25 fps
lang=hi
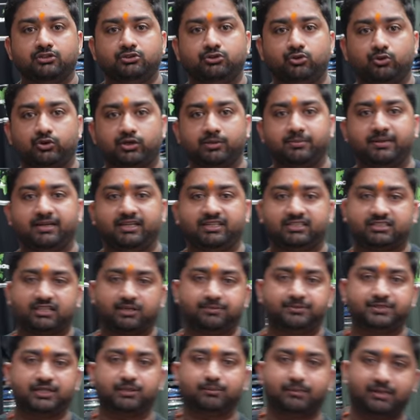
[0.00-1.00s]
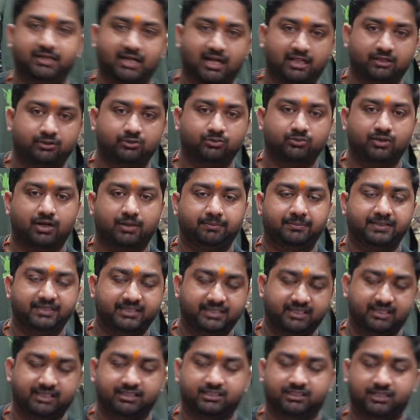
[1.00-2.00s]
जो कि मैं डिस्क्रिप्शन में डाल दूंगा आप
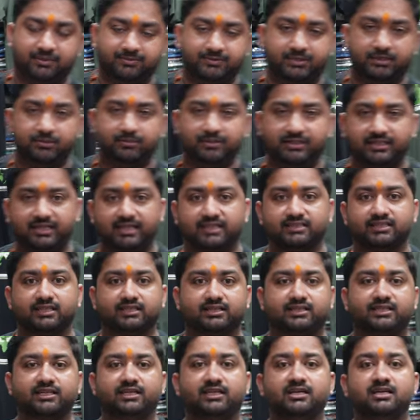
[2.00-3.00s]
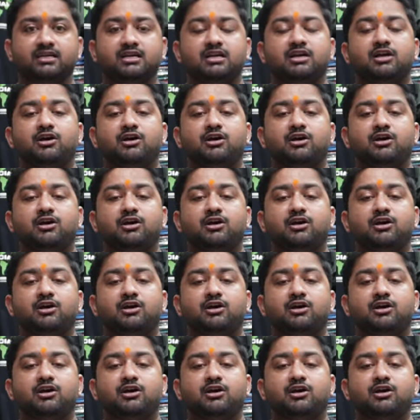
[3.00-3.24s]
नीचे डिस्क्रिप्शन में देख सकते हैं